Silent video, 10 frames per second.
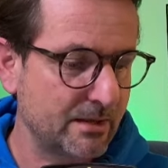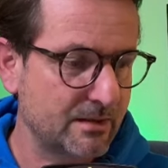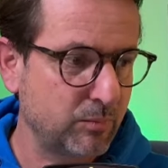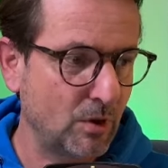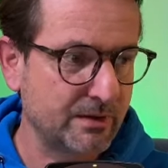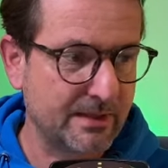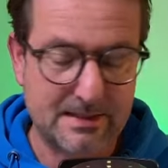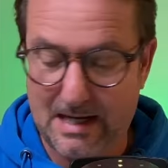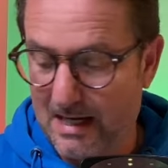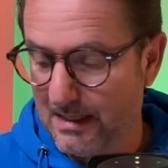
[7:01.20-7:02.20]

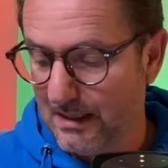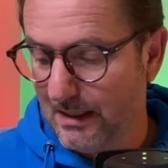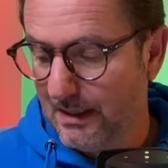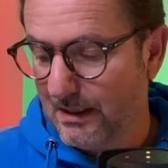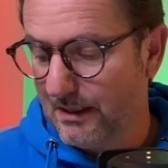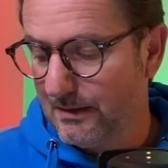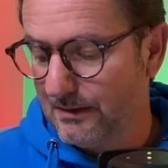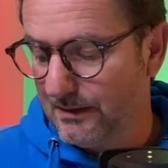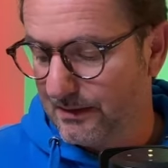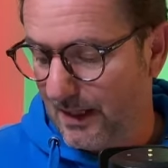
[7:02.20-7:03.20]
Potenzial in
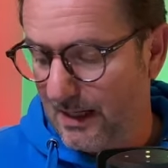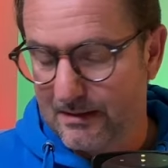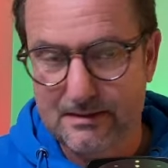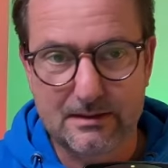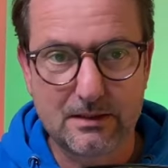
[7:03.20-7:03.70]
dieser Aktie